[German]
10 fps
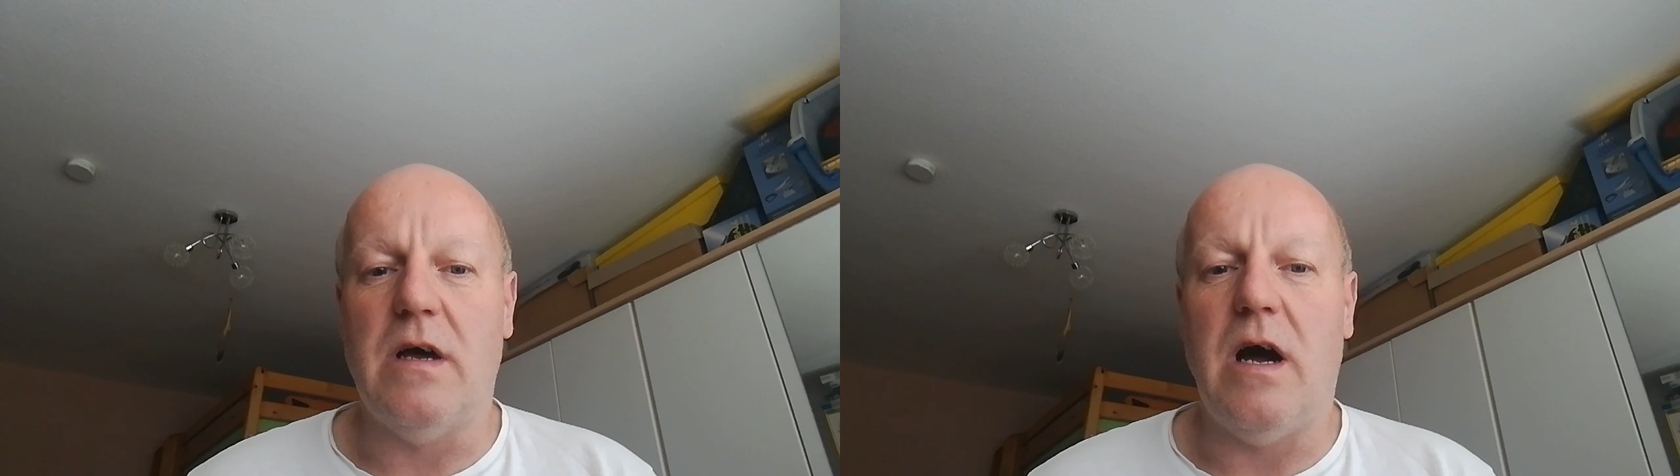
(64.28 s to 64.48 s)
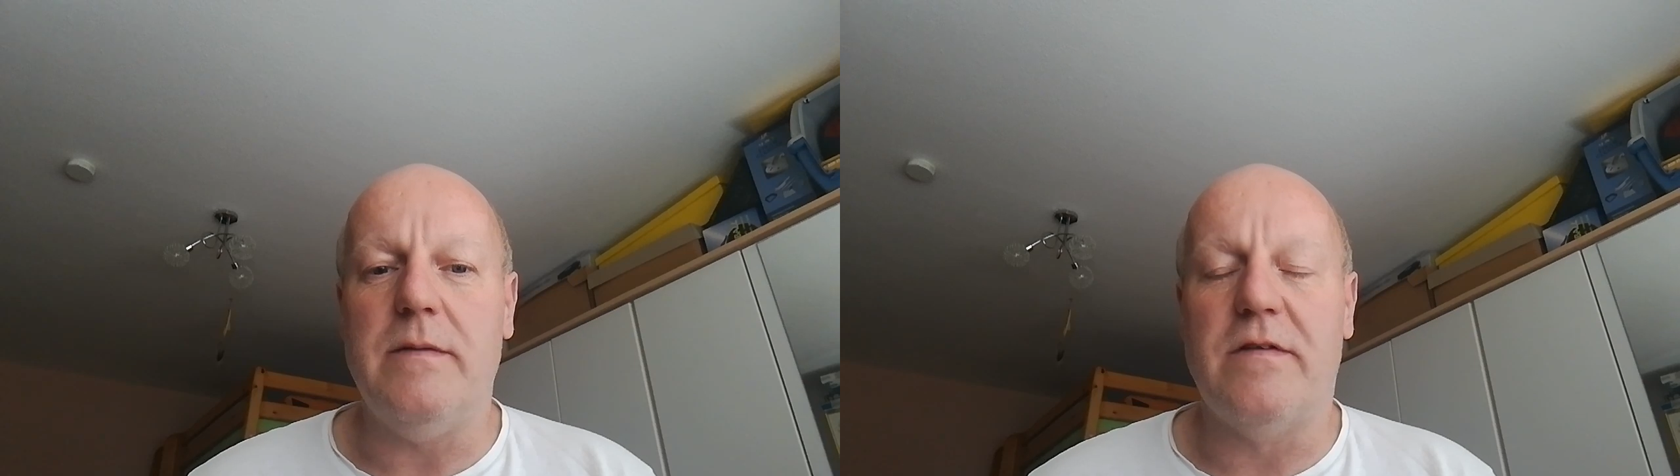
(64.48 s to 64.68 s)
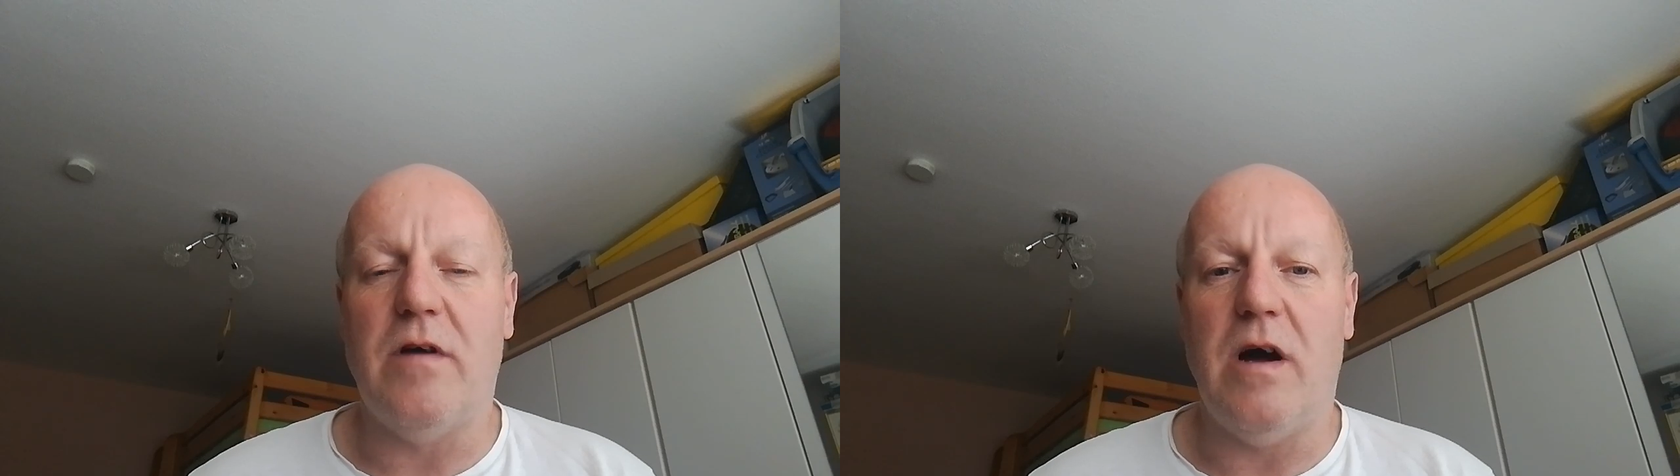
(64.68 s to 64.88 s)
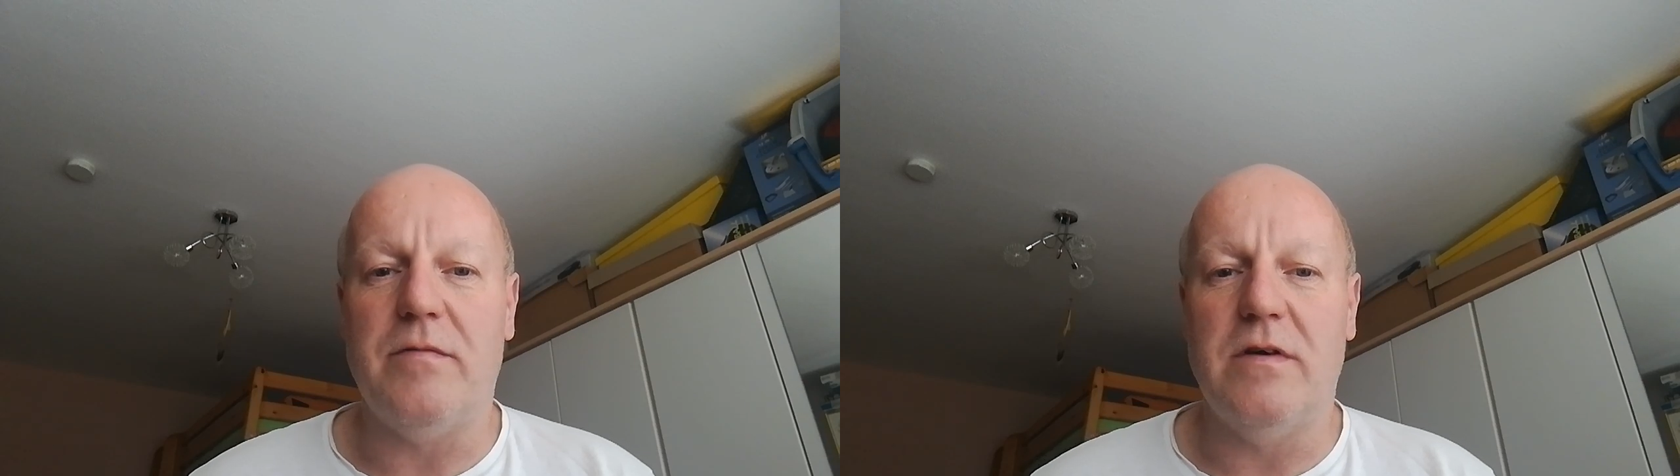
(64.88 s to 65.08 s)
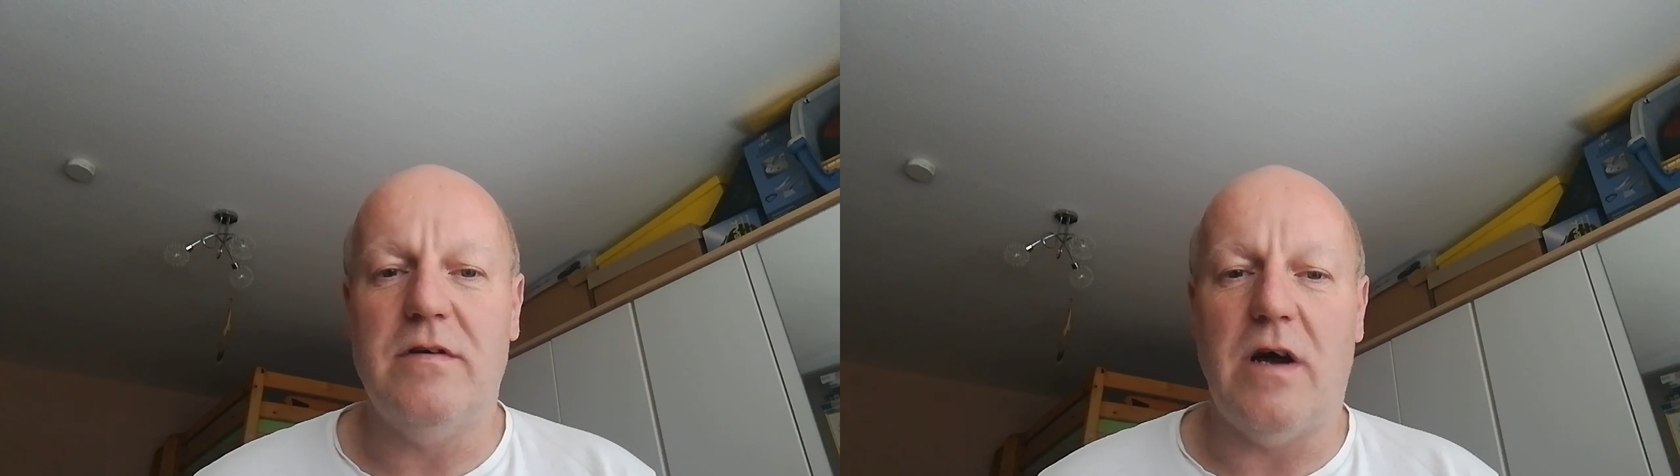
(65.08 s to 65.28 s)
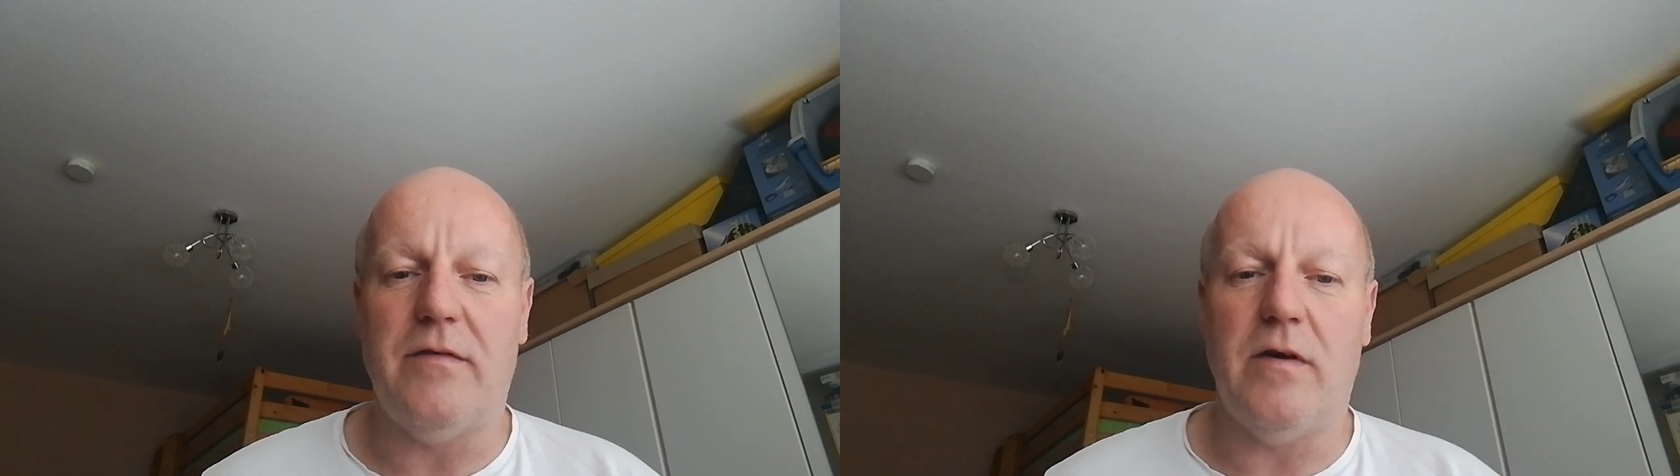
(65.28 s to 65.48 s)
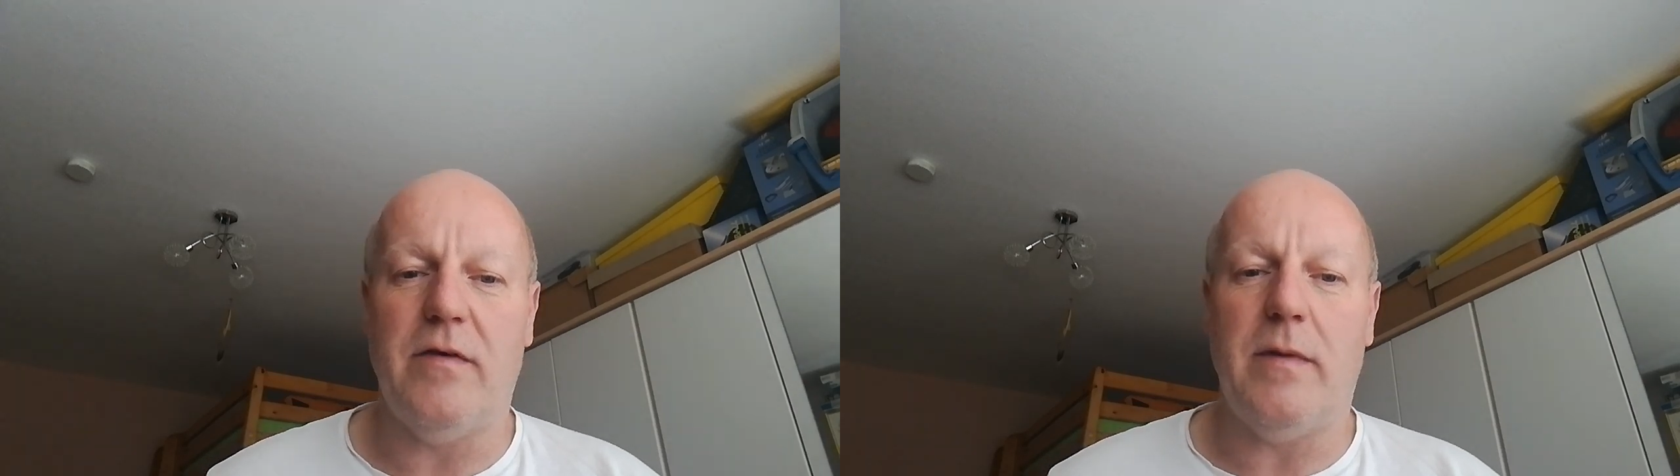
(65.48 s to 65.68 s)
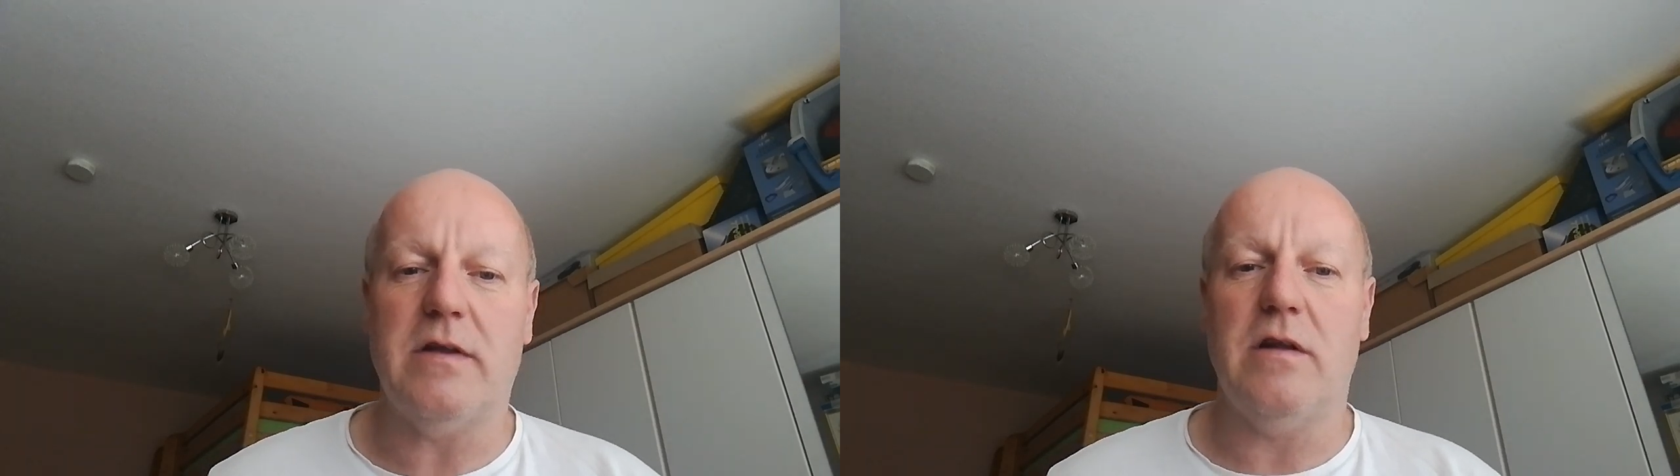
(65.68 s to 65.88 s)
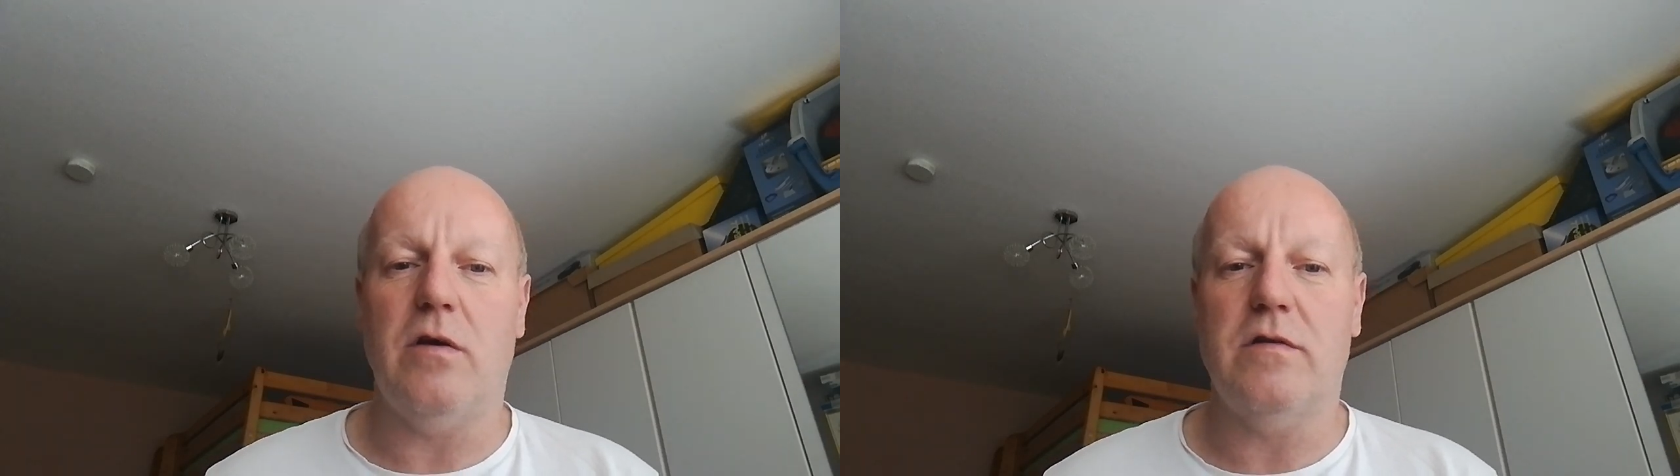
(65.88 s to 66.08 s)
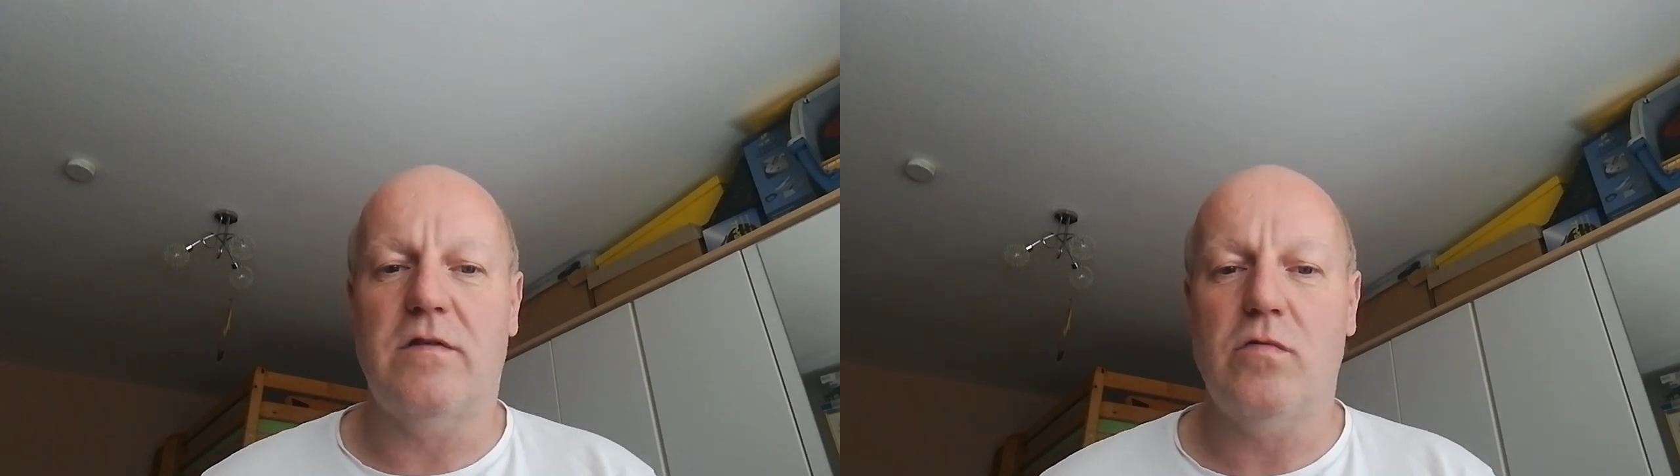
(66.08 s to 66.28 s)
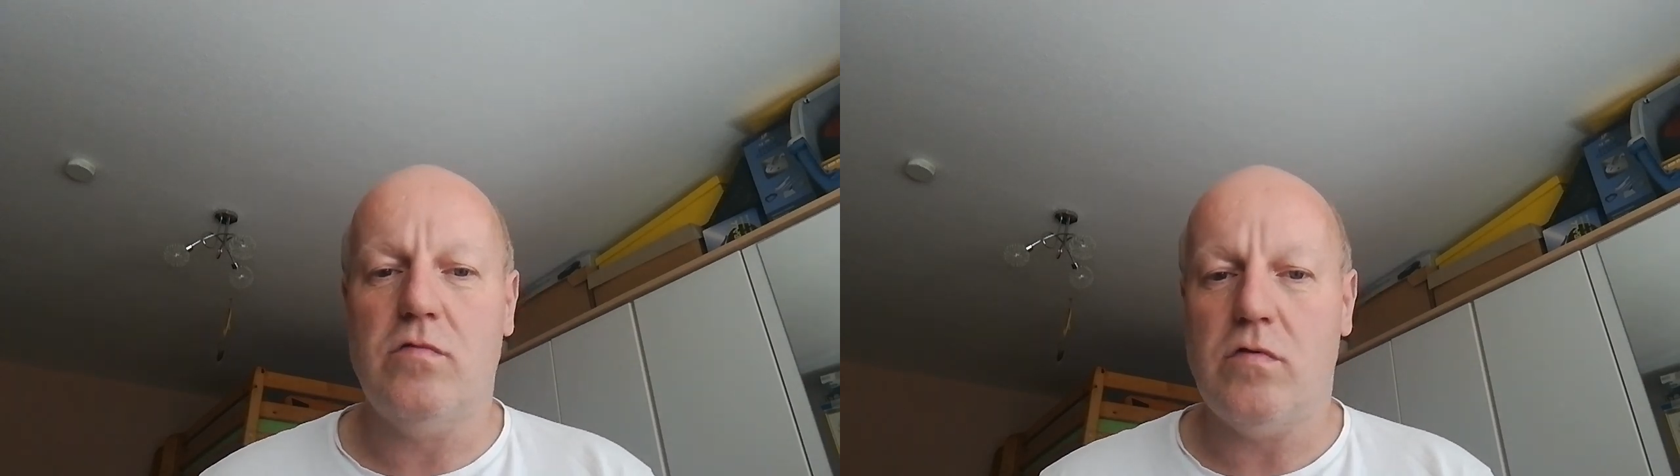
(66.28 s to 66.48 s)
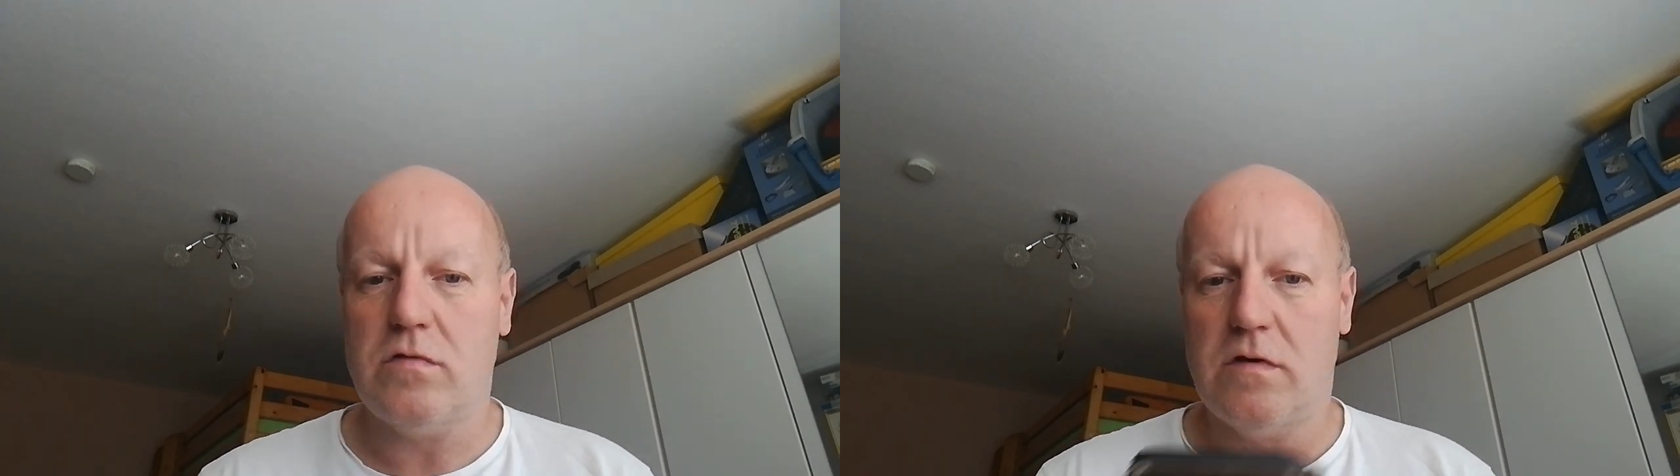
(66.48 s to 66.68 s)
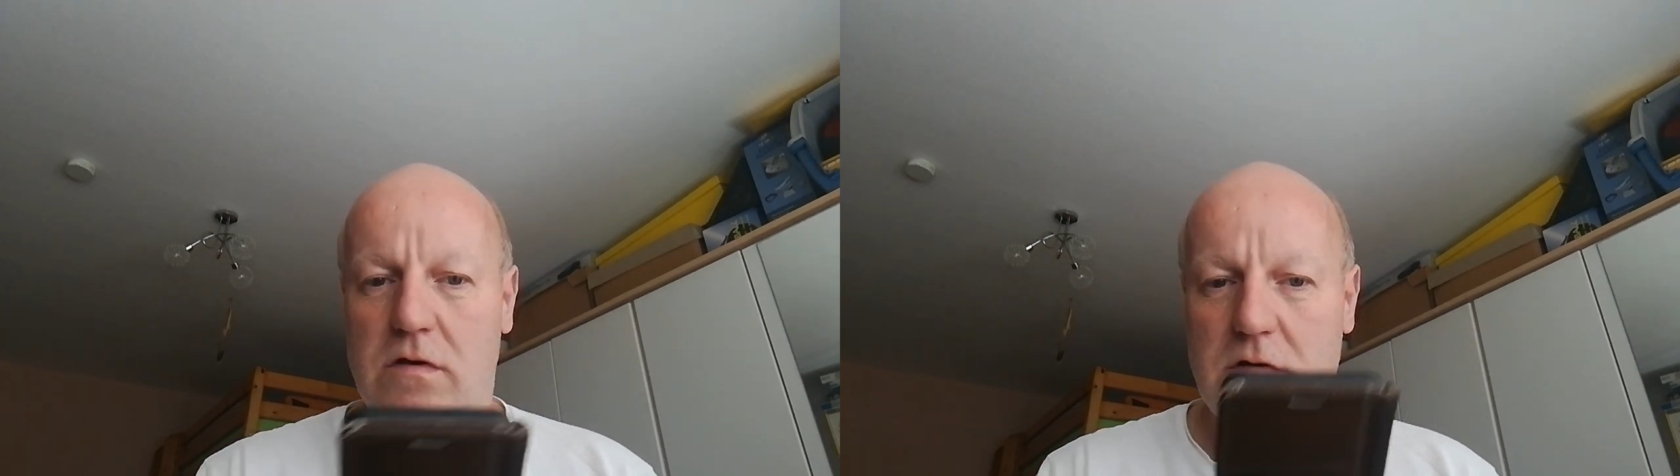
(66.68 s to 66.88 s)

Hand zu haben. Aber wenn man den Leuten zuguckt,